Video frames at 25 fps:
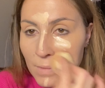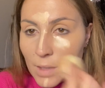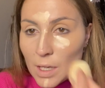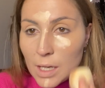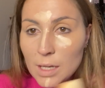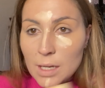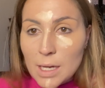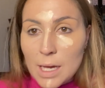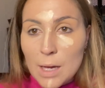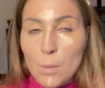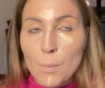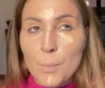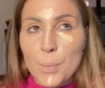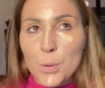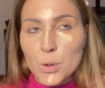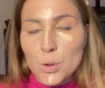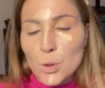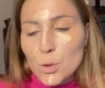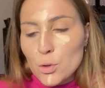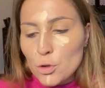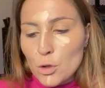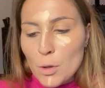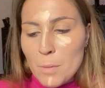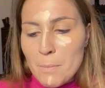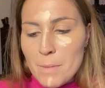è un
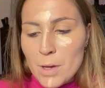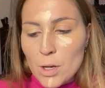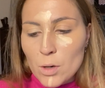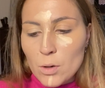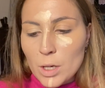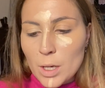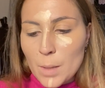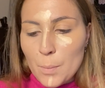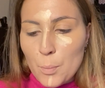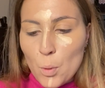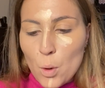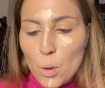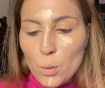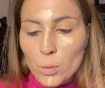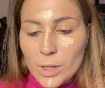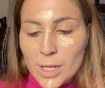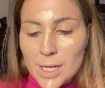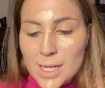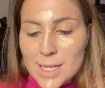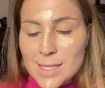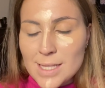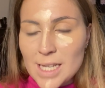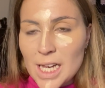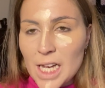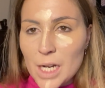prodotto in meno che può
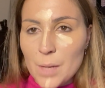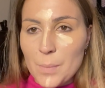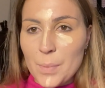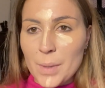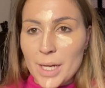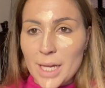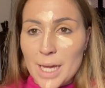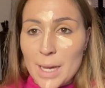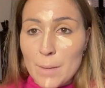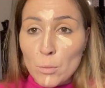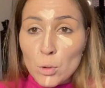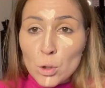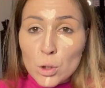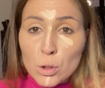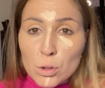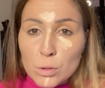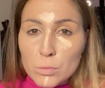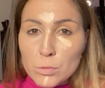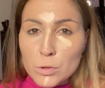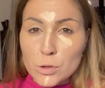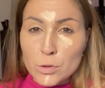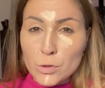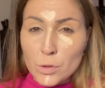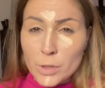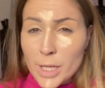utilizzare perché è molto
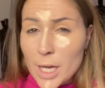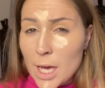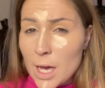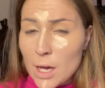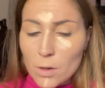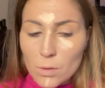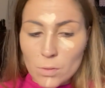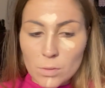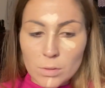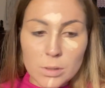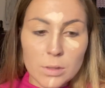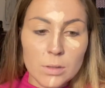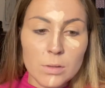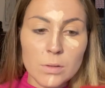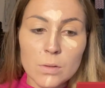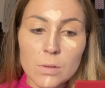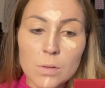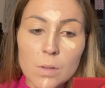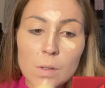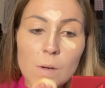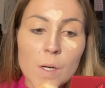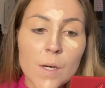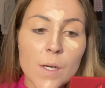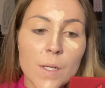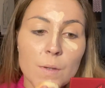molto chiaro questo
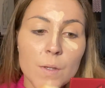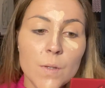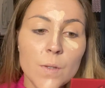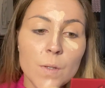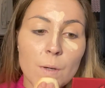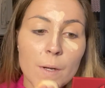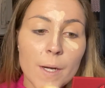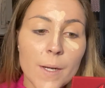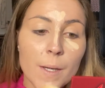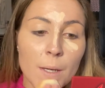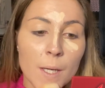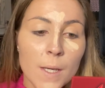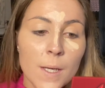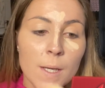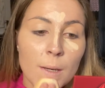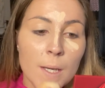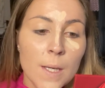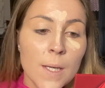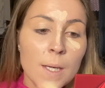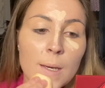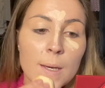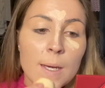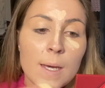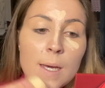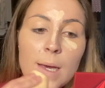correttore.
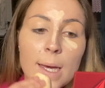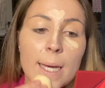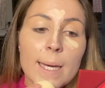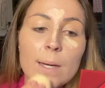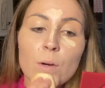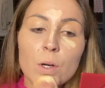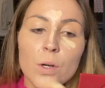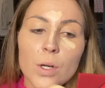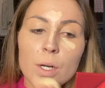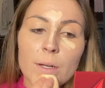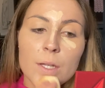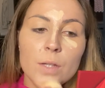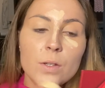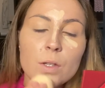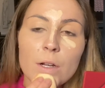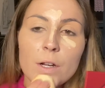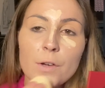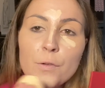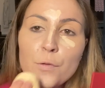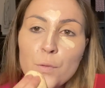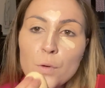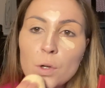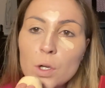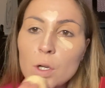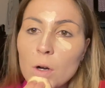È un correttore
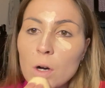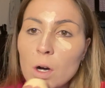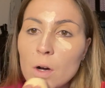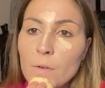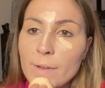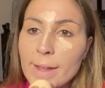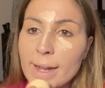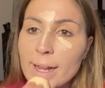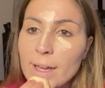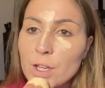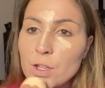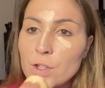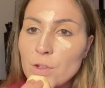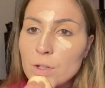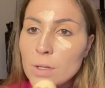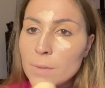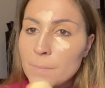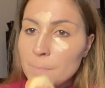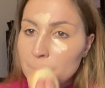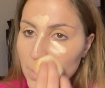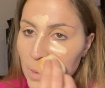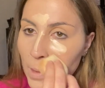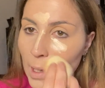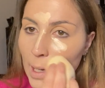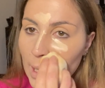full coverage,
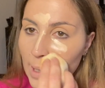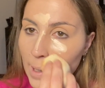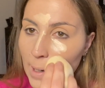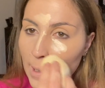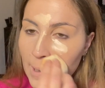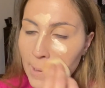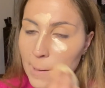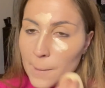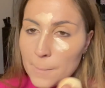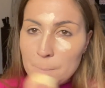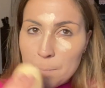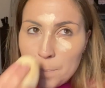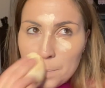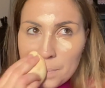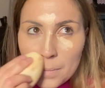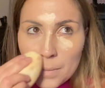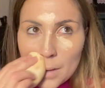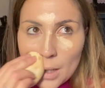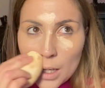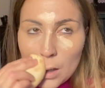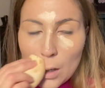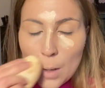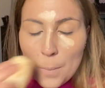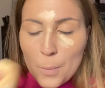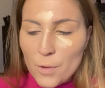e ehm,
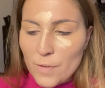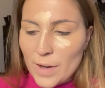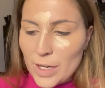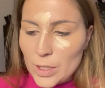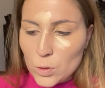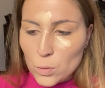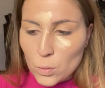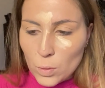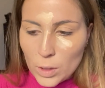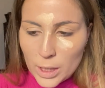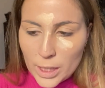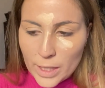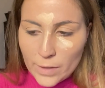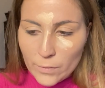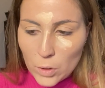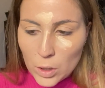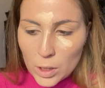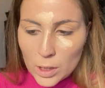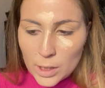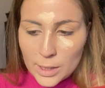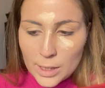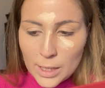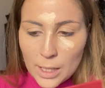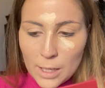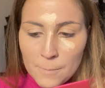l'ho provato qualche
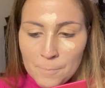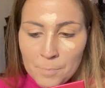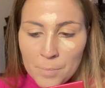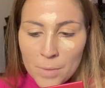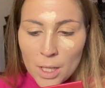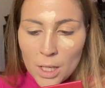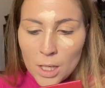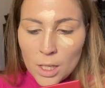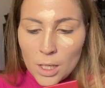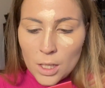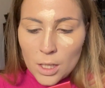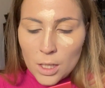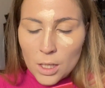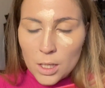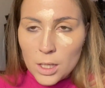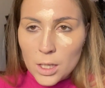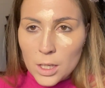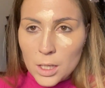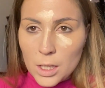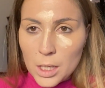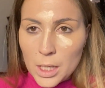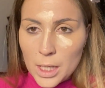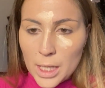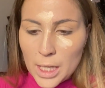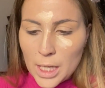volta
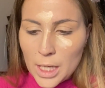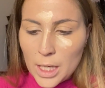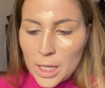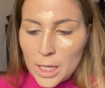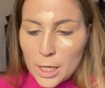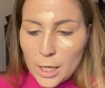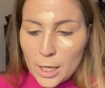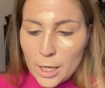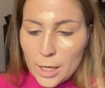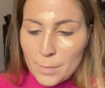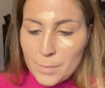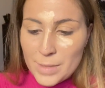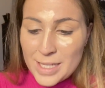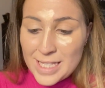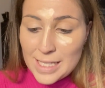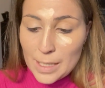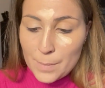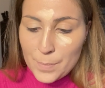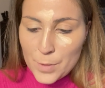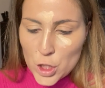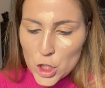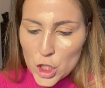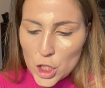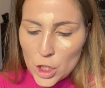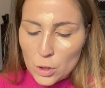eh, e mi sta
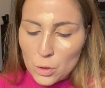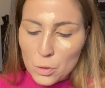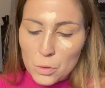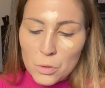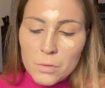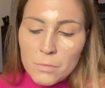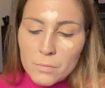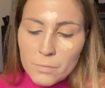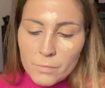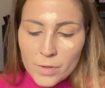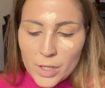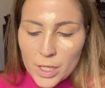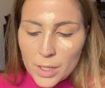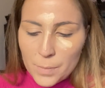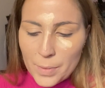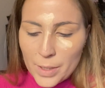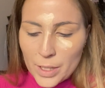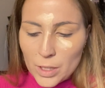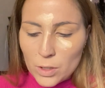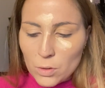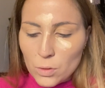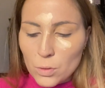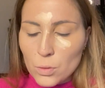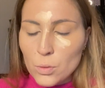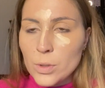piacendo, vi
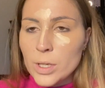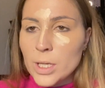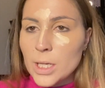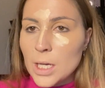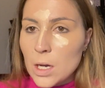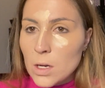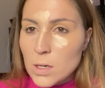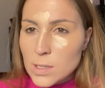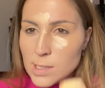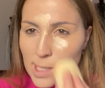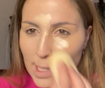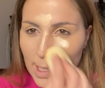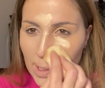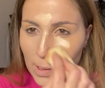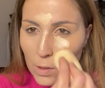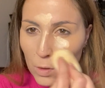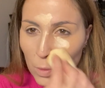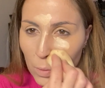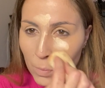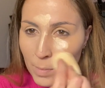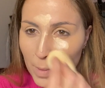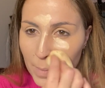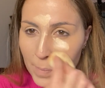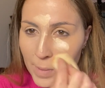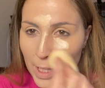ripeto, l'unica cosa che non
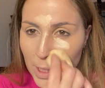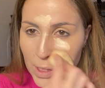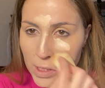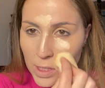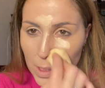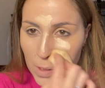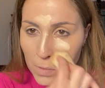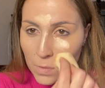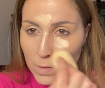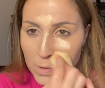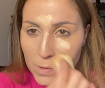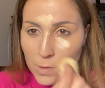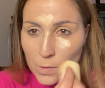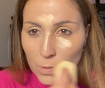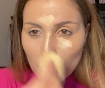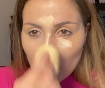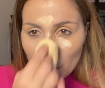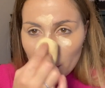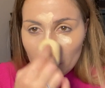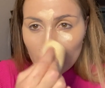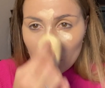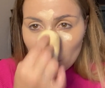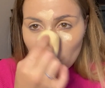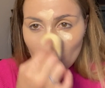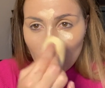mi piace di questo
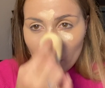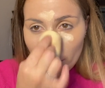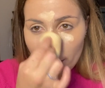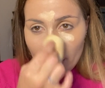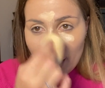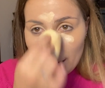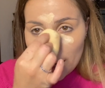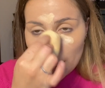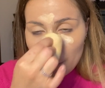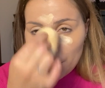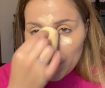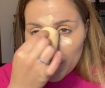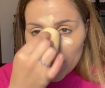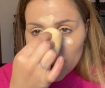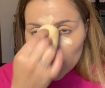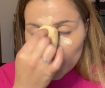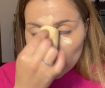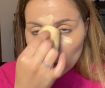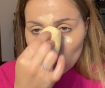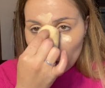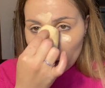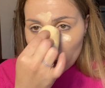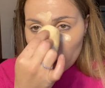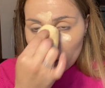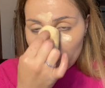correttore è
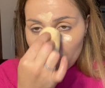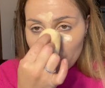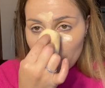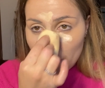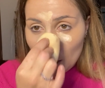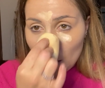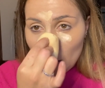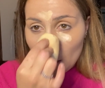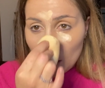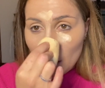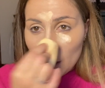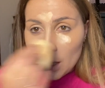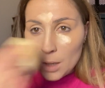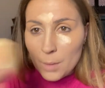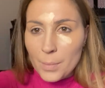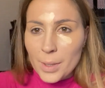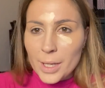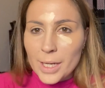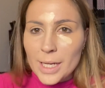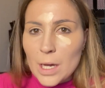l'applicatore, perché